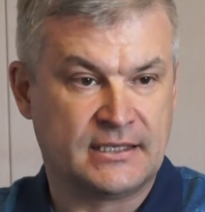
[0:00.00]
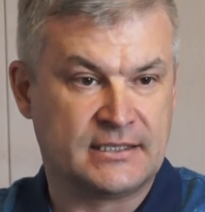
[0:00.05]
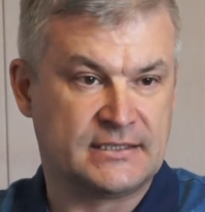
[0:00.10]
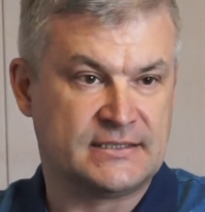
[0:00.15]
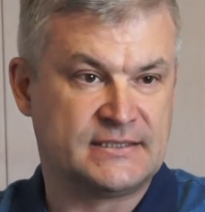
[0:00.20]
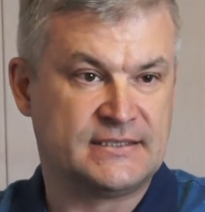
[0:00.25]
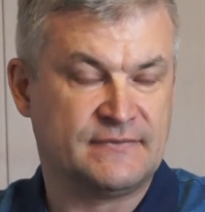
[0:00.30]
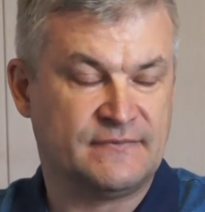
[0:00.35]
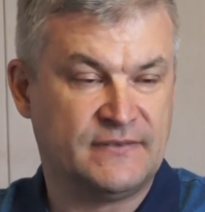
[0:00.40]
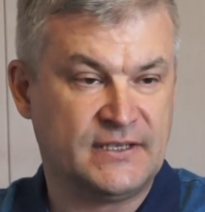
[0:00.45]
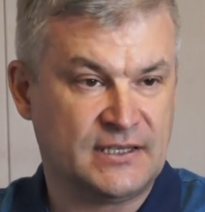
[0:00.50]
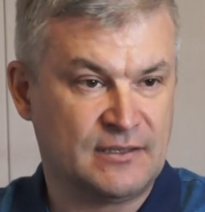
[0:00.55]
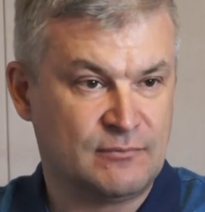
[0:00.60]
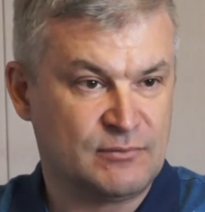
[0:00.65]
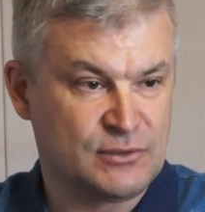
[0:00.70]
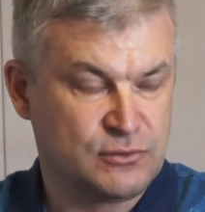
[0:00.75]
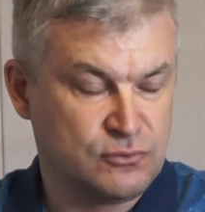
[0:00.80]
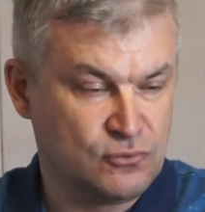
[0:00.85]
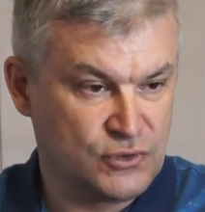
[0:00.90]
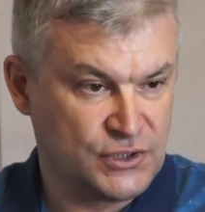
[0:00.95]
В этом
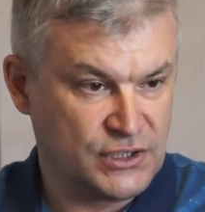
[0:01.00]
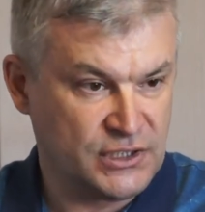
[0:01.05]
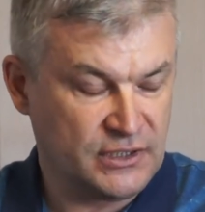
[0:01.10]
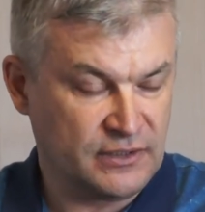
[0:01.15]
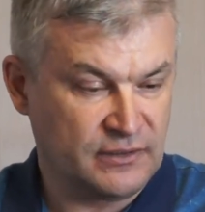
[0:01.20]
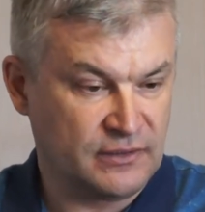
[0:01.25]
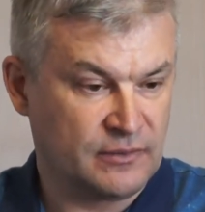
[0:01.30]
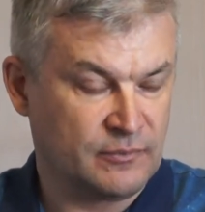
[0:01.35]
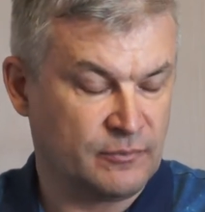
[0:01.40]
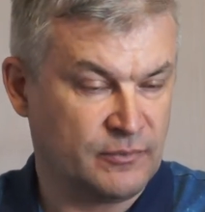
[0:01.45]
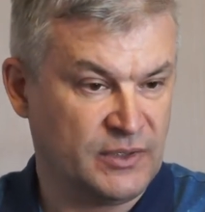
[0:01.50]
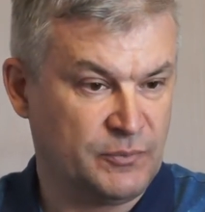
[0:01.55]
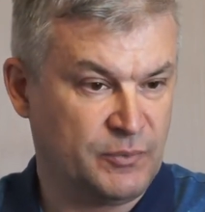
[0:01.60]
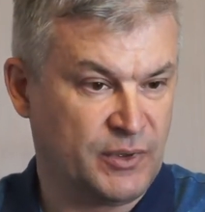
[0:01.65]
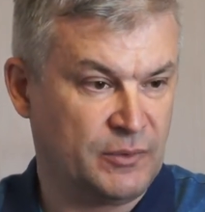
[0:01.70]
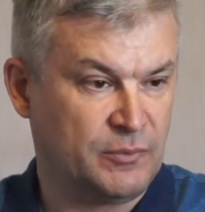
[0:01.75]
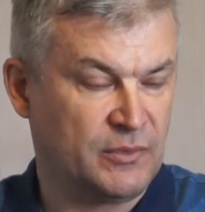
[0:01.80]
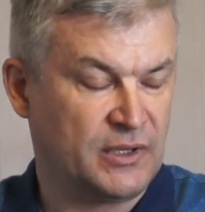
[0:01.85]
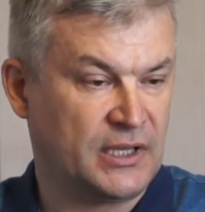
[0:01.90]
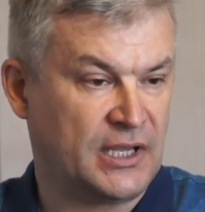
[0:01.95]
случае мы
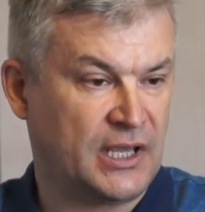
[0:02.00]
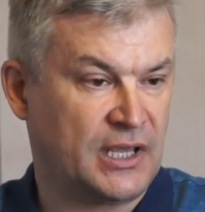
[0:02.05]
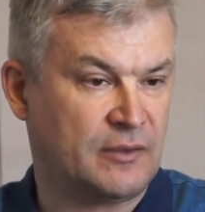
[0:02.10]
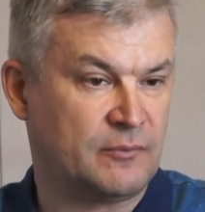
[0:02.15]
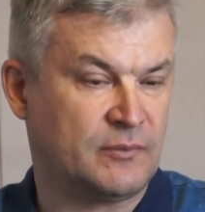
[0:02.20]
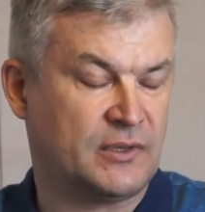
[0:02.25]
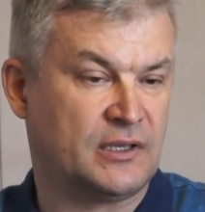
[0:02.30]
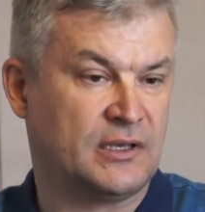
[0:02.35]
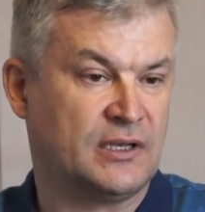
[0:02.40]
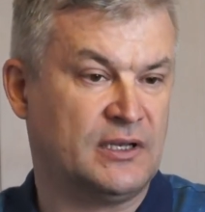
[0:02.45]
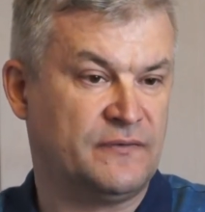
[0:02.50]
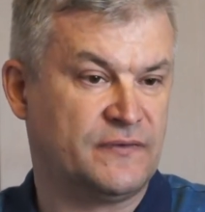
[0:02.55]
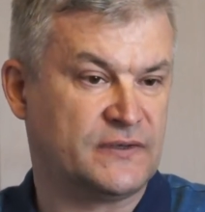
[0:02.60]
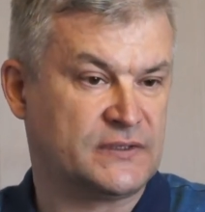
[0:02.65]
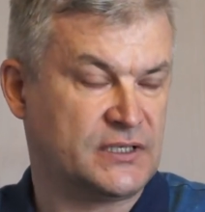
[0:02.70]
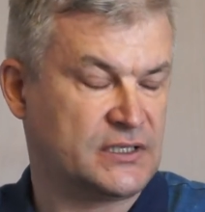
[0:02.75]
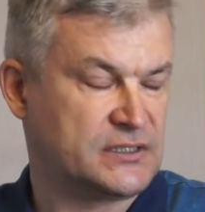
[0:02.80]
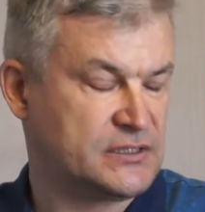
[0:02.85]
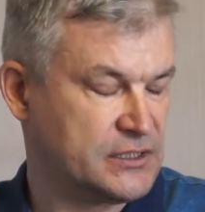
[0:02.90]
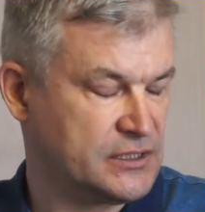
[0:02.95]
применяем э,
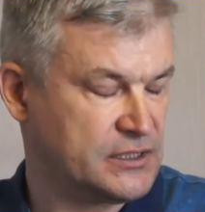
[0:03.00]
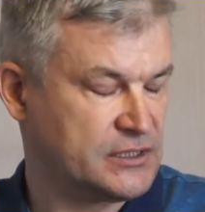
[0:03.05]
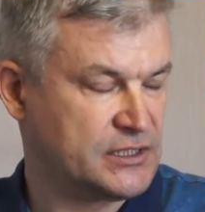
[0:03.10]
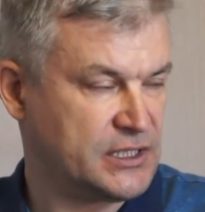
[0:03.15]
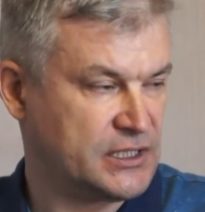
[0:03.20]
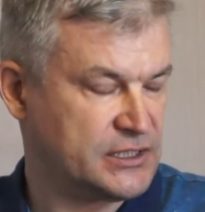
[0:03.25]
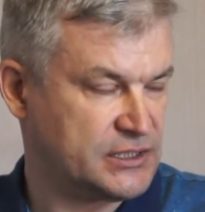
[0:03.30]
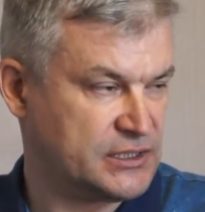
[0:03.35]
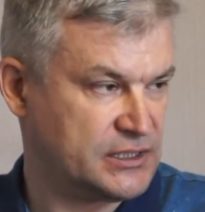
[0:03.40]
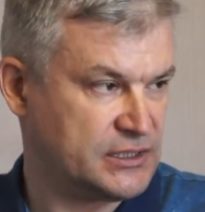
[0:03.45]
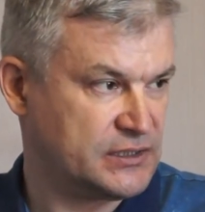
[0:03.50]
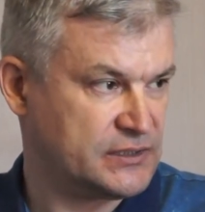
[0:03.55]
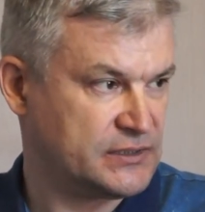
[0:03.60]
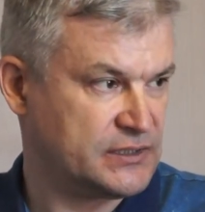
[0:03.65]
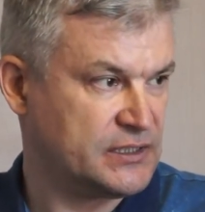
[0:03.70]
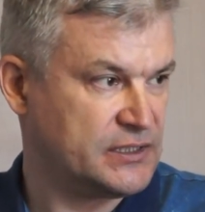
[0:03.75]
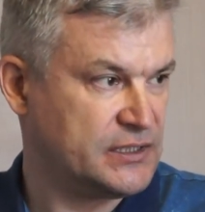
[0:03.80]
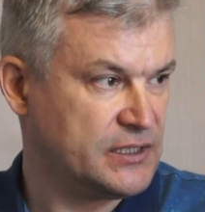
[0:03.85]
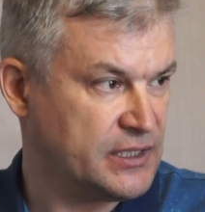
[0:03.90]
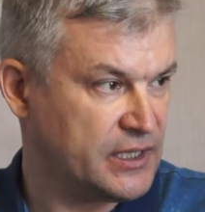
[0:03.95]
глифосат, содержащие
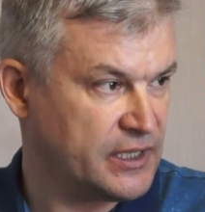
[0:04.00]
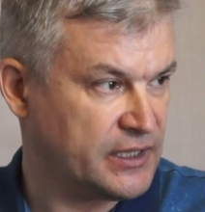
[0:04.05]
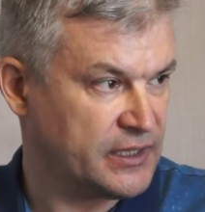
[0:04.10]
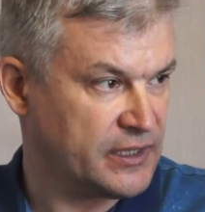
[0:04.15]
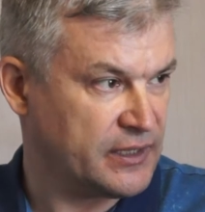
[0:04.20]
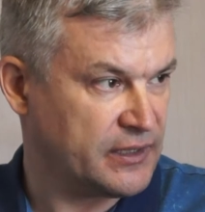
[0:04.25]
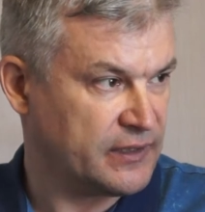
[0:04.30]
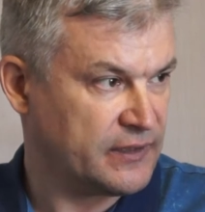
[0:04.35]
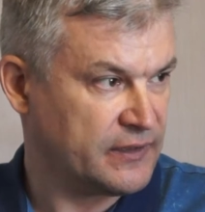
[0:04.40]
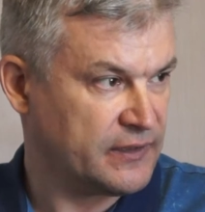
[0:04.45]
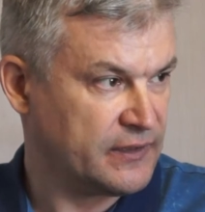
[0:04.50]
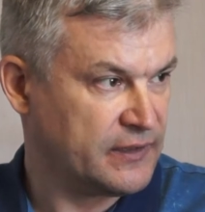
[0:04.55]
соединения.